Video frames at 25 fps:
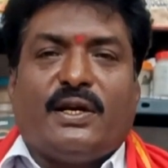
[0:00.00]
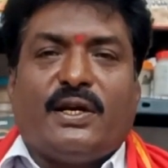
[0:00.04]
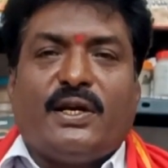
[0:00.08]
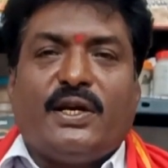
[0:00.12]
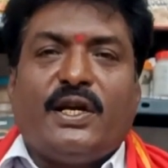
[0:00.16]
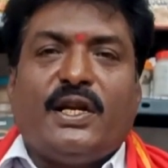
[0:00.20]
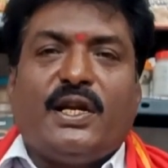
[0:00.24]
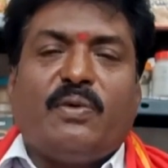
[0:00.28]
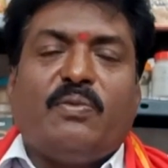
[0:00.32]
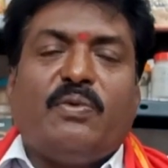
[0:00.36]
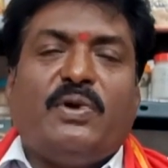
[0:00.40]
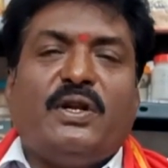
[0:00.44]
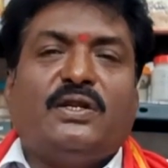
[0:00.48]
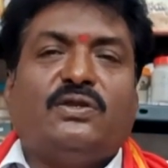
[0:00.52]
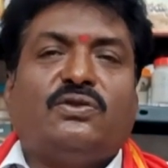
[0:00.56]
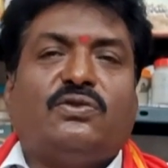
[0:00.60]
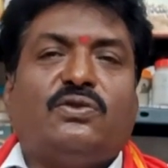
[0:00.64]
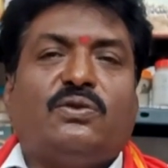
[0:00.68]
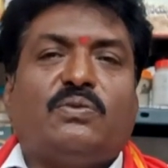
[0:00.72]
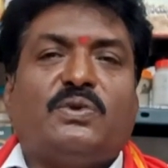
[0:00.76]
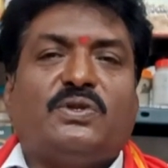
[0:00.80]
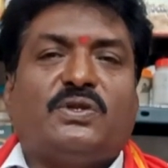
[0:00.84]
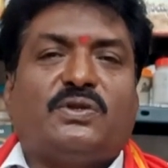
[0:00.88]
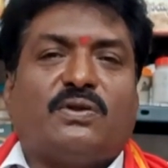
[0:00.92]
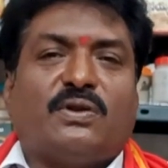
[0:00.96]
ఈ రెమెడీని
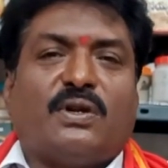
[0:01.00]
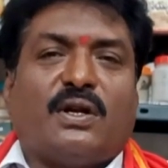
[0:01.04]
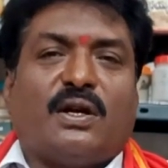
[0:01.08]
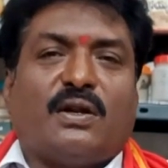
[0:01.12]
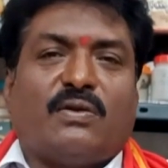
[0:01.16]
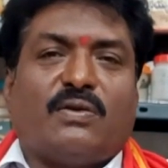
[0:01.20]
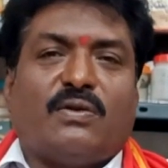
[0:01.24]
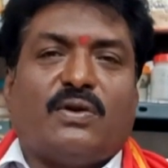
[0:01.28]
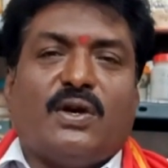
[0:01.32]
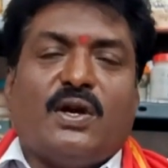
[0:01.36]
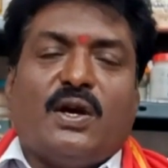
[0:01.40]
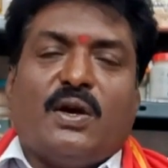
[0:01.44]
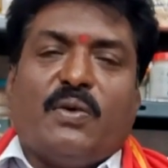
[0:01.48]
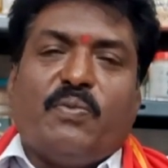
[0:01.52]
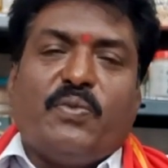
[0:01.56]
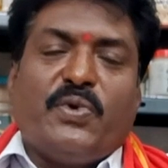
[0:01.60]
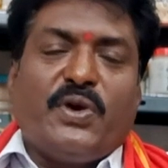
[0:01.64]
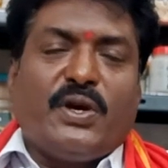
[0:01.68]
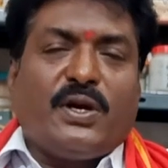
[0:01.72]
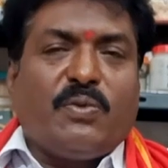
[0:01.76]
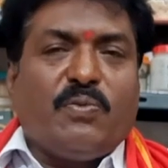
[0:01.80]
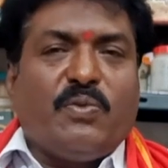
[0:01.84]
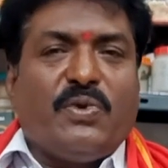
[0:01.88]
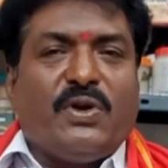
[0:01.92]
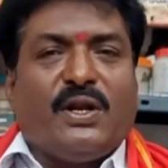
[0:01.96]
చూపిస్తున్నాను
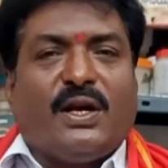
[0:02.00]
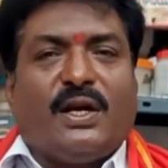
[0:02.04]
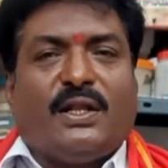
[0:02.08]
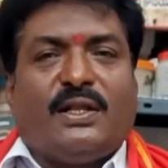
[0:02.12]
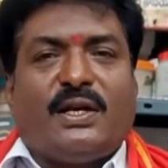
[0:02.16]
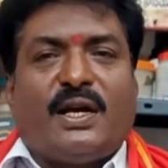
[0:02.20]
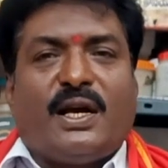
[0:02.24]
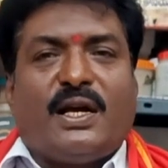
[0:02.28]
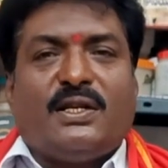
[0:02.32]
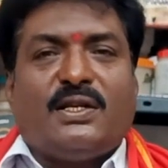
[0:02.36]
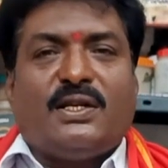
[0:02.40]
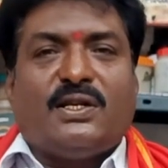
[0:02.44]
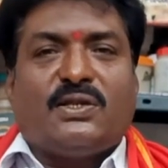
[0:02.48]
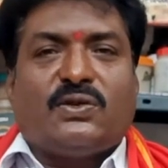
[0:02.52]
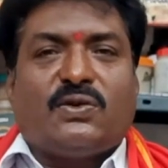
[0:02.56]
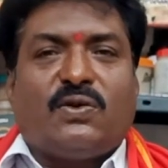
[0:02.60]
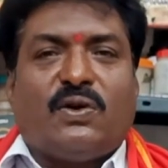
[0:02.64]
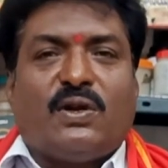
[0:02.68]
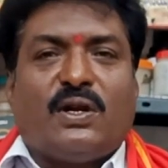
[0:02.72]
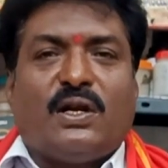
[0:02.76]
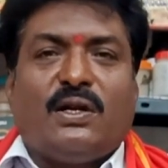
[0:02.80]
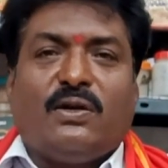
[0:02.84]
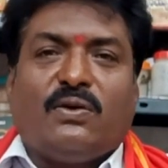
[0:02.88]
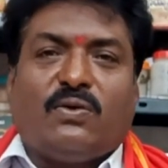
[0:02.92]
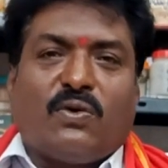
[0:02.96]
మీకు మీరుగా తయారు
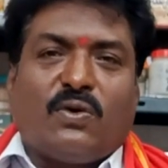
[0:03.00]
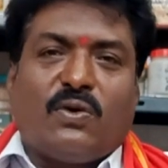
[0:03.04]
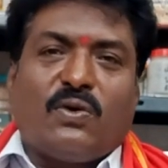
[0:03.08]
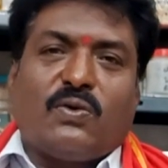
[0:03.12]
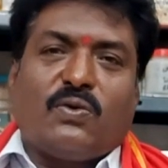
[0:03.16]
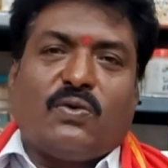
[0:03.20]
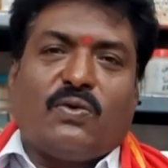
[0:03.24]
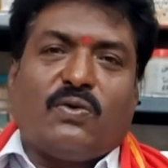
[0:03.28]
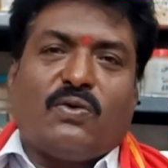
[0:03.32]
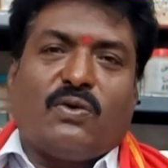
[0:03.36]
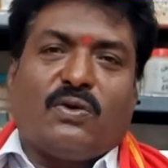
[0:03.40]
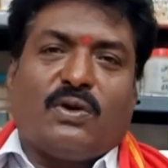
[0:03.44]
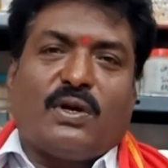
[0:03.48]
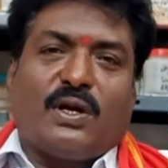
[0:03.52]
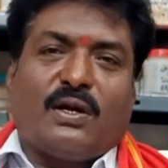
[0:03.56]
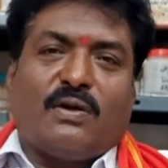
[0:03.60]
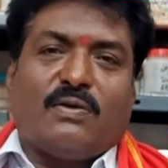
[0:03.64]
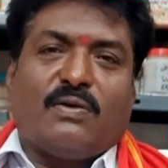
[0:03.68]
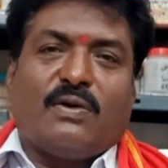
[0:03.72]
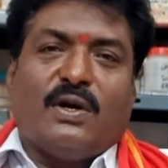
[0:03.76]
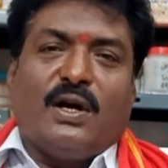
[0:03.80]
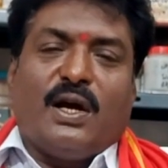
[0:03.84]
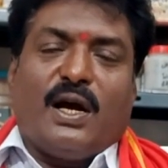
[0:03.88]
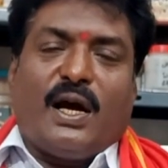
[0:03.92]
చేసుకోవాలని కోరుకుంటున్నాను